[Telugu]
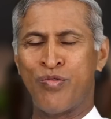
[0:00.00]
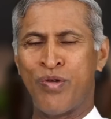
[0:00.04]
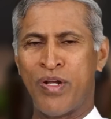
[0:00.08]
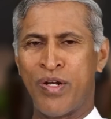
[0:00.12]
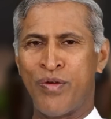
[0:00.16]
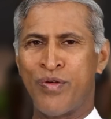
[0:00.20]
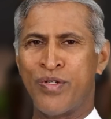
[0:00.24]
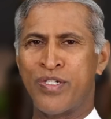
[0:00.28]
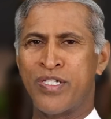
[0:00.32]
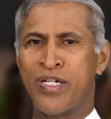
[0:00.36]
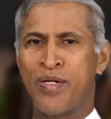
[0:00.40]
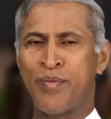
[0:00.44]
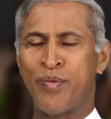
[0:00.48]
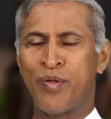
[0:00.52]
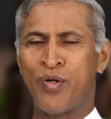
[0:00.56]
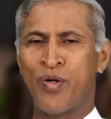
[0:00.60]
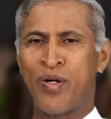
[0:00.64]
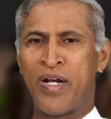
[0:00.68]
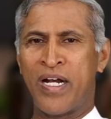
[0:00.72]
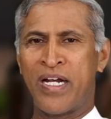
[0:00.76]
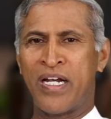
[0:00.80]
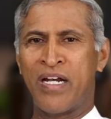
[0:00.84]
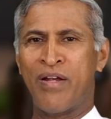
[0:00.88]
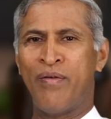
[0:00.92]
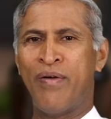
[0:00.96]
జ్వరం వచ్చినప్పుడు
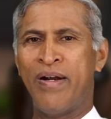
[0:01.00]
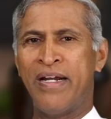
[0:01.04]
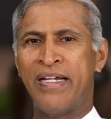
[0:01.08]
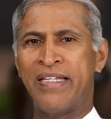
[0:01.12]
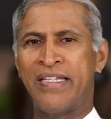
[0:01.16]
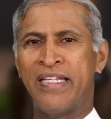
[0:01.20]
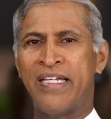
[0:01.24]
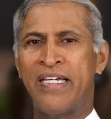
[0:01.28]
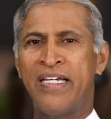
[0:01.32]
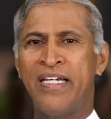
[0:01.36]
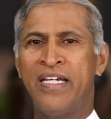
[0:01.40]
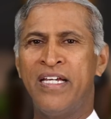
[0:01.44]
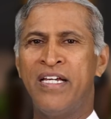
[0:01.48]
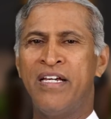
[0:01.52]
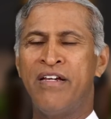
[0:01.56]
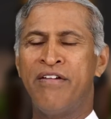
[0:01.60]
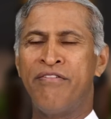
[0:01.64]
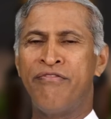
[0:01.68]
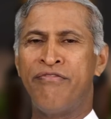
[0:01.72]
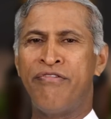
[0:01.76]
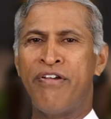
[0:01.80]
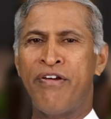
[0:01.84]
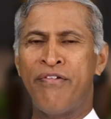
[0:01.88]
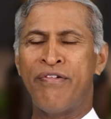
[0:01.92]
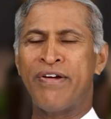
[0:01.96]
కూడా అట్లా వాడితే
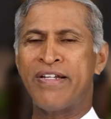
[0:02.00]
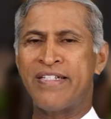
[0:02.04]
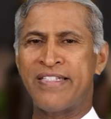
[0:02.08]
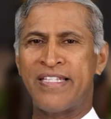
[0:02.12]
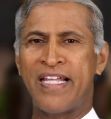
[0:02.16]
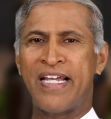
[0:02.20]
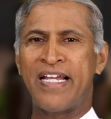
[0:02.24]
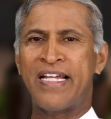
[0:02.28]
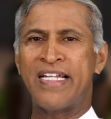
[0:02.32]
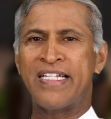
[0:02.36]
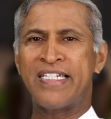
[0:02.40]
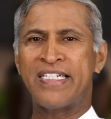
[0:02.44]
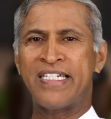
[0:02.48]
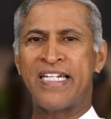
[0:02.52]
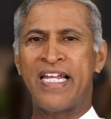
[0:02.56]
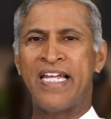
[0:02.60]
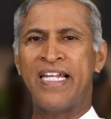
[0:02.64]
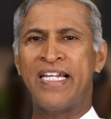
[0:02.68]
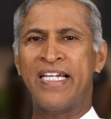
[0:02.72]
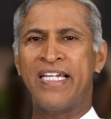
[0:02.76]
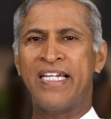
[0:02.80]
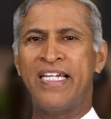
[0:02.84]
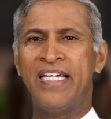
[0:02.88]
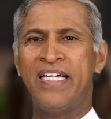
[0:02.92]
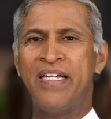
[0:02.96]
ఫీవర్స్
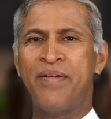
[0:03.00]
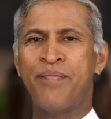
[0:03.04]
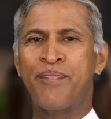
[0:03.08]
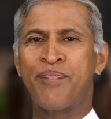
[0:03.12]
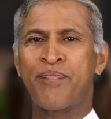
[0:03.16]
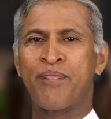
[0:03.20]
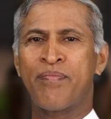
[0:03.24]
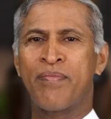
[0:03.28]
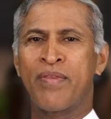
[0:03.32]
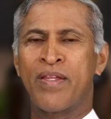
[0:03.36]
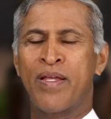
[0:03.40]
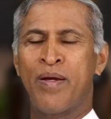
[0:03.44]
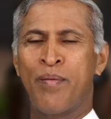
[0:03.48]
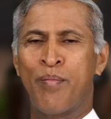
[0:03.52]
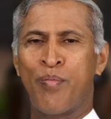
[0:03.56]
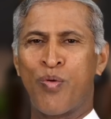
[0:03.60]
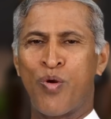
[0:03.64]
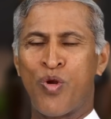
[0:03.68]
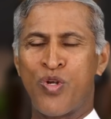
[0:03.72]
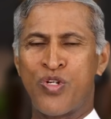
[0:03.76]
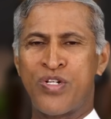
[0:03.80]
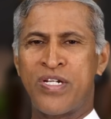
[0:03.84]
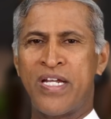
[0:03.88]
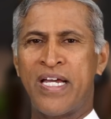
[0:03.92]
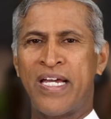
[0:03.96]
తగ్గించడానికి
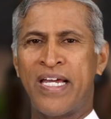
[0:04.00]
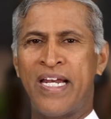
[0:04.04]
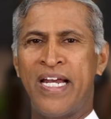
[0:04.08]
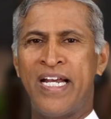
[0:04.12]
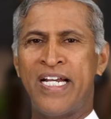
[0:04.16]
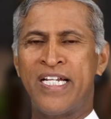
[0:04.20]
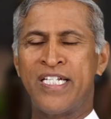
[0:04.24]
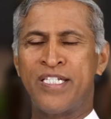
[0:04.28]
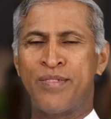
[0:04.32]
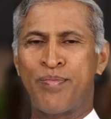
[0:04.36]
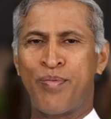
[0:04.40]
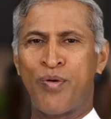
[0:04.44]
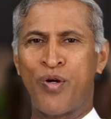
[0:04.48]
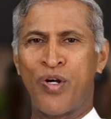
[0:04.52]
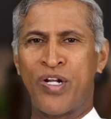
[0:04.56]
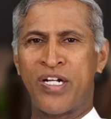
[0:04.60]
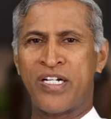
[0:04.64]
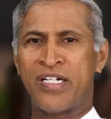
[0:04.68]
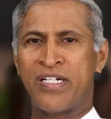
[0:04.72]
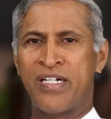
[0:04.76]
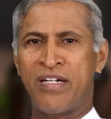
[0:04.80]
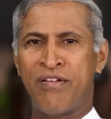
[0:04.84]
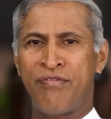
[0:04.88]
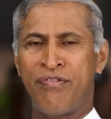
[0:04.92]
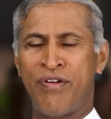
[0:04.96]
ప్రోస్టాగ్లాండిన్స్
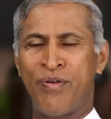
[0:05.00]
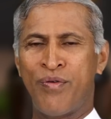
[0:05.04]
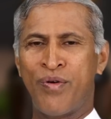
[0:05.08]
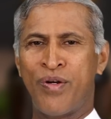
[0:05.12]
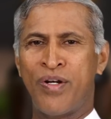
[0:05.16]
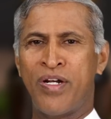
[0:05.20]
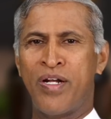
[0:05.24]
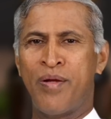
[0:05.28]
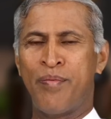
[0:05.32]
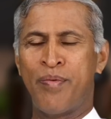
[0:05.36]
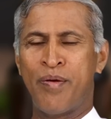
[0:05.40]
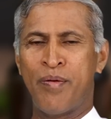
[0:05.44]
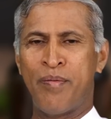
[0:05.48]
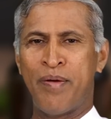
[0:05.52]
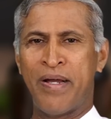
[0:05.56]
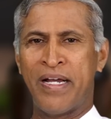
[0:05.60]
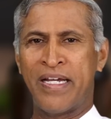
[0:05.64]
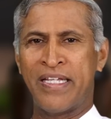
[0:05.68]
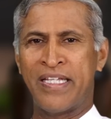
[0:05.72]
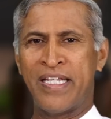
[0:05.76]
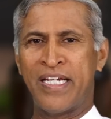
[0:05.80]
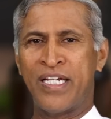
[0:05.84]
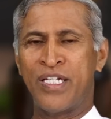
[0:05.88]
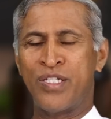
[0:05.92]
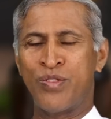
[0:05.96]
ప్రొడక్షన్ ఫీవర్ ఉన్నప్పుడు
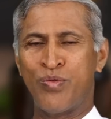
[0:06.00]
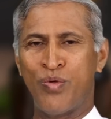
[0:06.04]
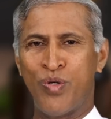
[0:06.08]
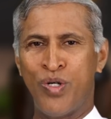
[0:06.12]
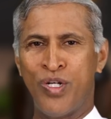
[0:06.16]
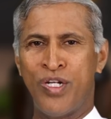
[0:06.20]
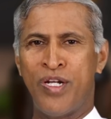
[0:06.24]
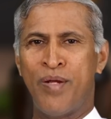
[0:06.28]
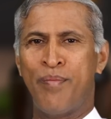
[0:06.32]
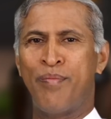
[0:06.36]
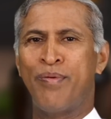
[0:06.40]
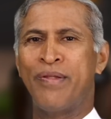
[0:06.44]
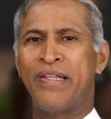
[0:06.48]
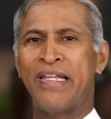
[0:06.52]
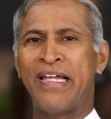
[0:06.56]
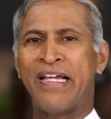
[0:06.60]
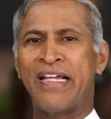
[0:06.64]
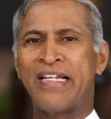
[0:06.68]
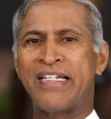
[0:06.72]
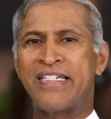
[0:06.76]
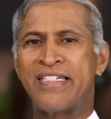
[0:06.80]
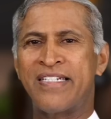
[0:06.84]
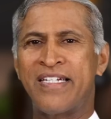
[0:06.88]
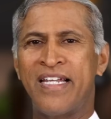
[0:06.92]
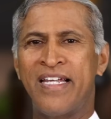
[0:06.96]
బాగా తగ్గించి ఒళ్ళు నొప్పులు
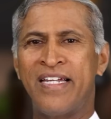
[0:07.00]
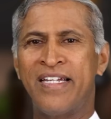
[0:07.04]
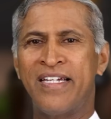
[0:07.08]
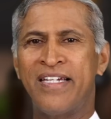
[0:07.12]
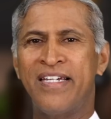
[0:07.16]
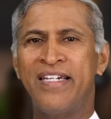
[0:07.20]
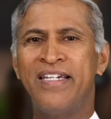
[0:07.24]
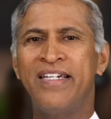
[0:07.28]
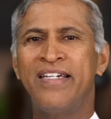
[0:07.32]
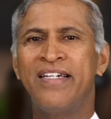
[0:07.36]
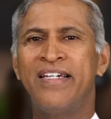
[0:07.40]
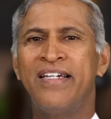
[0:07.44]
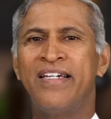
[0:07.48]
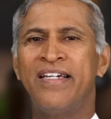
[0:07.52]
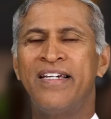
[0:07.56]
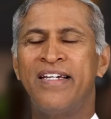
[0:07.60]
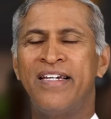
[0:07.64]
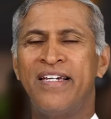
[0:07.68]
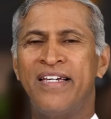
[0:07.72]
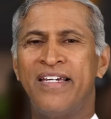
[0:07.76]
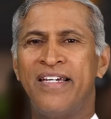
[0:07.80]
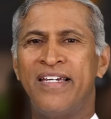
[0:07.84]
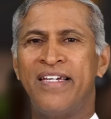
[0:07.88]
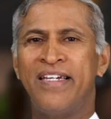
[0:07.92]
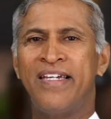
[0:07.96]
తగ్గించడానికి
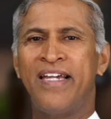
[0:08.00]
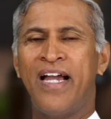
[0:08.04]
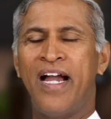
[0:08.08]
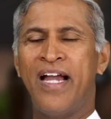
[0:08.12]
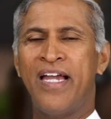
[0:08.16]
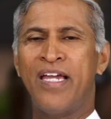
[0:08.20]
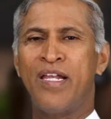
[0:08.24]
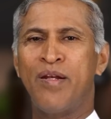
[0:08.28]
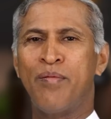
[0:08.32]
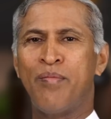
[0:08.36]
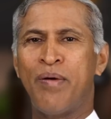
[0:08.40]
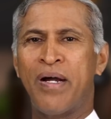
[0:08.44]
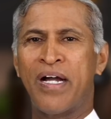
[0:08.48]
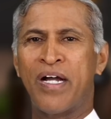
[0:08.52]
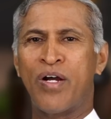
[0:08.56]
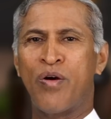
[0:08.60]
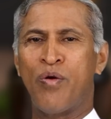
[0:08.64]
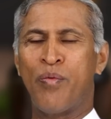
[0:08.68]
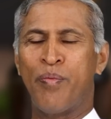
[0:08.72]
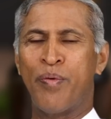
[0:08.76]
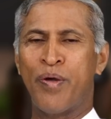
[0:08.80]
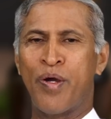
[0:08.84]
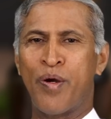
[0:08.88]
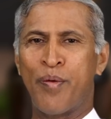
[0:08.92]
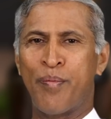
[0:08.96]
ఈ ఆయిల్ బాగా
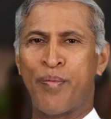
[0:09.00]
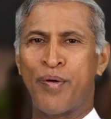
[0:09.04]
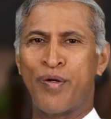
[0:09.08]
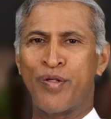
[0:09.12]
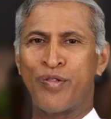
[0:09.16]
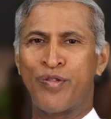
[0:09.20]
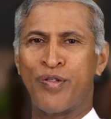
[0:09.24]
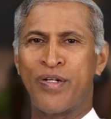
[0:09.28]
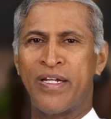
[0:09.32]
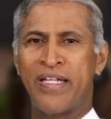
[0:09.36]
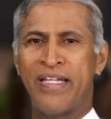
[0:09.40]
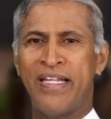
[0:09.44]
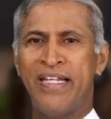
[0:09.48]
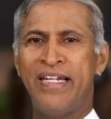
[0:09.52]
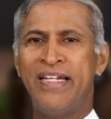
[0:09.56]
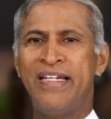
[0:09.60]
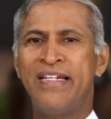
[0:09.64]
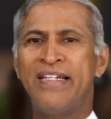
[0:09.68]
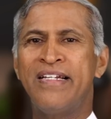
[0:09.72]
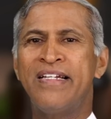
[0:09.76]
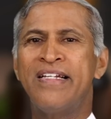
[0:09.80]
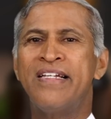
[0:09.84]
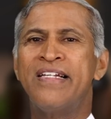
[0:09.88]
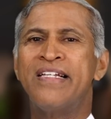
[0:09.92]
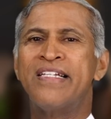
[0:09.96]
ఉపయోగపడుతున్నదని
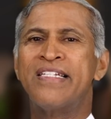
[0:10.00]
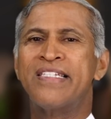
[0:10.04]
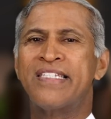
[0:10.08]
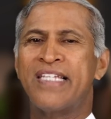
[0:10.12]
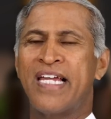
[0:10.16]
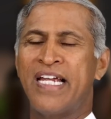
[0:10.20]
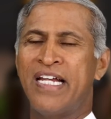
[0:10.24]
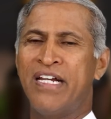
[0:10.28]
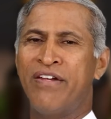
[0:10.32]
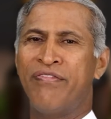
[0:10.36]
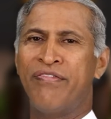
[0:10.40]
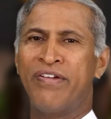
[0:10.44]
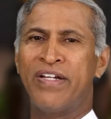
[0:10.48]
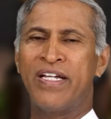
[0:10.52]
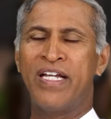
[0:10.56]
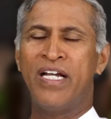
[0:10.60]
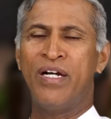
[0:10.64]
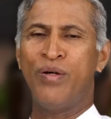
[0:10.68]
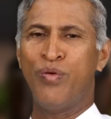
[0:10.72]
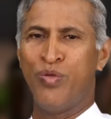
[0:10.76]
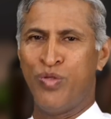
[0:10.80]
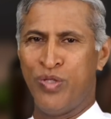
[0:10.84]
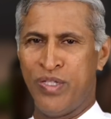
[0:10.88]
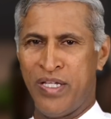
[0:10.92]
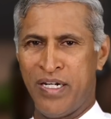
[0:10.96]

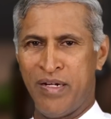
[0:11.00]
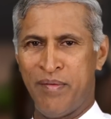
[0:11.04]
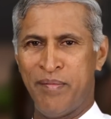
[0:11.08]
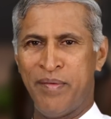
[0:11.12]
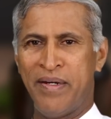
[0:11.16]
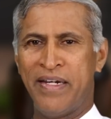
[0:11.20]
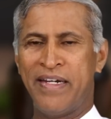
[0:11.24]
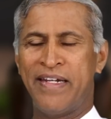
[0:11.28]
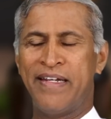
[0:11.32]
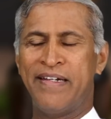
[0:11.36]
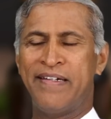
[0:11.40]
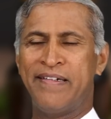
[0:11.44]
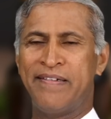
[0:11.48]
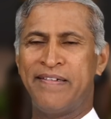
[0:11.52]
సైంటిఫిక్గా ఉందన్నమాట